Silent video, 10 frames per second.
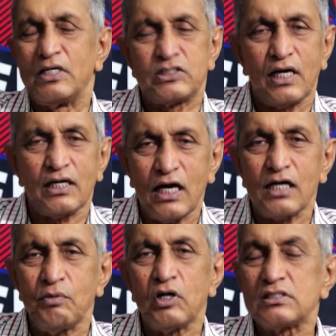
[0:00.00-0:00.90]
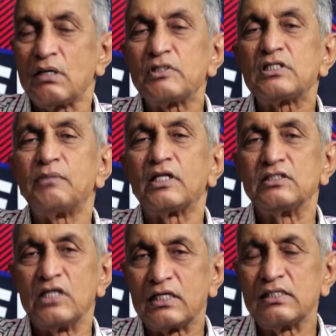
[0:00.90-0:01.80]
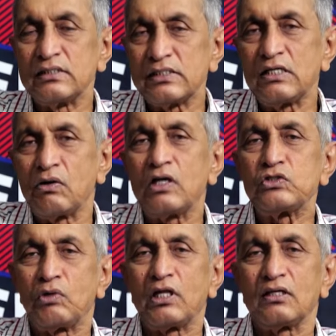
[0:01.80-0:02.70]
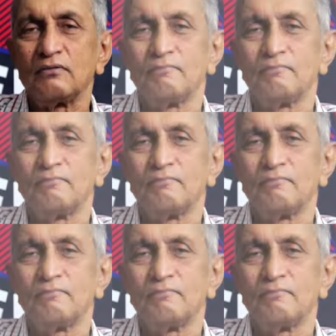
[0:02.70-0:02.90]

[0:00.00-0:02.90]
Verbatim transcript: పరిష్కారం కాకపోగా సమస్యను మరింత జటిలం చేసే అవకాశం ఉండదు